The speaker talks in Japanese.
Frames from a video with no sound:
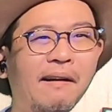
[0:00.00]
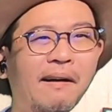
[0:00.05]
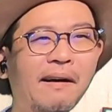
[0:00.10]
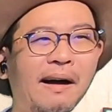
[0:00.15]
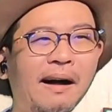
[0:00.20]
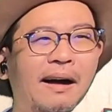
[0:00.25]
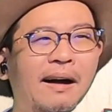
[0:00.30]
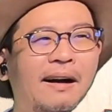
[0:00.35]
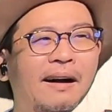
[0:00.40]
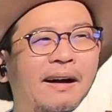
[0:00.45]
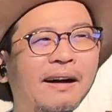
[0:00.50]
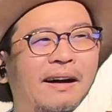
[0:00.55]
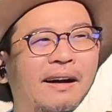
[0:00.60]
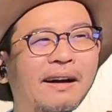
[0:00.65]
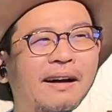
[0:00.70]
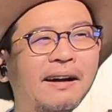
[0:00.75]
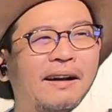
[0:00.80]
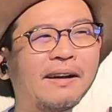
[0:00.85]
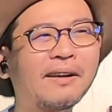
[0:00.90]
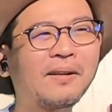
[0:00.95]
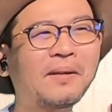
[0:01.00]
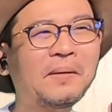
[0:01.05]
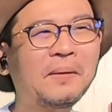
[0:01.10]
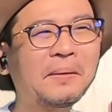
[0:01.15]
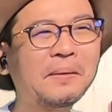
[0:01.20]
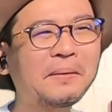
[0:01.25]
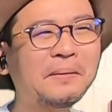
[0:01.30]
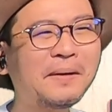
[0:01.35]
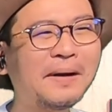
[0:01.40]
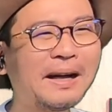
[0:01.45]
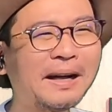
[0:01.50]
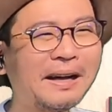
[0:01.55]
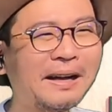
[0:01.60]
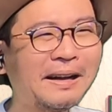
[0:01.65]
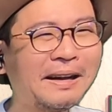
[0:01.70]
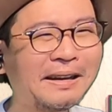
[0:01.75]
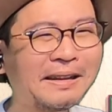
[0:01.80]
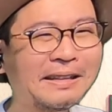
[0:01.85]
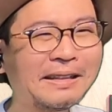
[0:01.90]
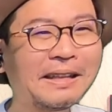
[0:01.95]
あ、これ
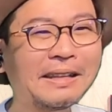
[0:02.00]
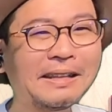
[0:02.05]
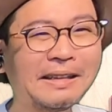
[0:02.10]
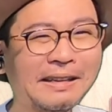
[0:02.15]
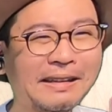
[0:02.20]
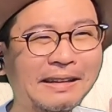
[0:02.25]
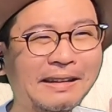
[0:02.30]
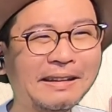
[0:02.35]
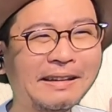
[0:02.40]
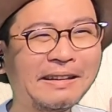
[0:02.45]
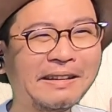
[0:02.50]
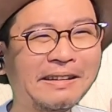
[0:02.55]
はあれだね。